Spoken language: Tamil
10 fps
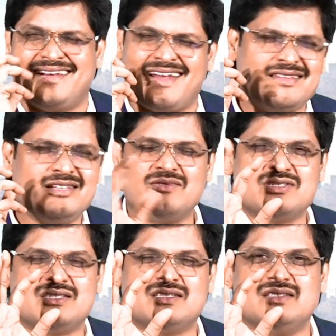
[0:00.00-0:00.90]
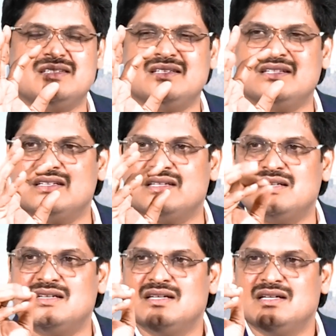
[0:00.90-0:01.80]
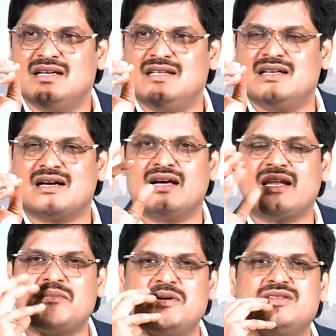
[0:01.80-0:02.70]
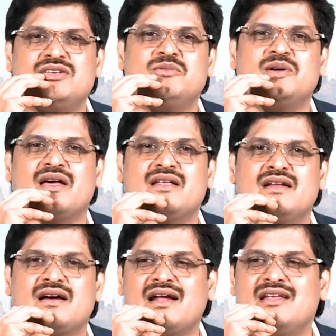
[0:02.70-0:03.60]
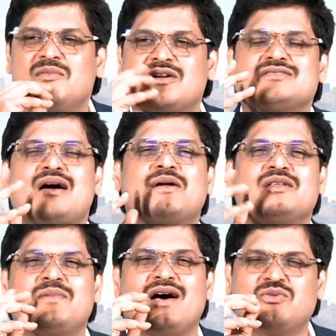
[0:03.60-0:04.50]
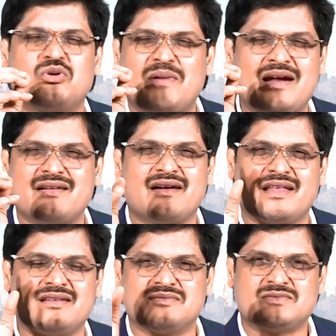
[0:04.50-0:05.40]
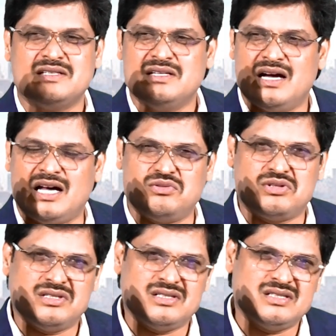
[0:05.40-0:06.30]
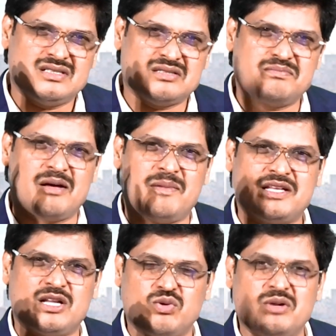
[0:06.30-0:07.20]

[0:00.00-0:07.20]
எல்லாத்தையும் குடிச்சிட்டு இந்த க நன்மை தீமை அறிகிற கனியை மட்டும் சாப்பிடாதுப்பா அது ஒரு மேட்ரே கிடையாது அது ஒரு சிம்பிளாக பார்த்தீங்கன்னா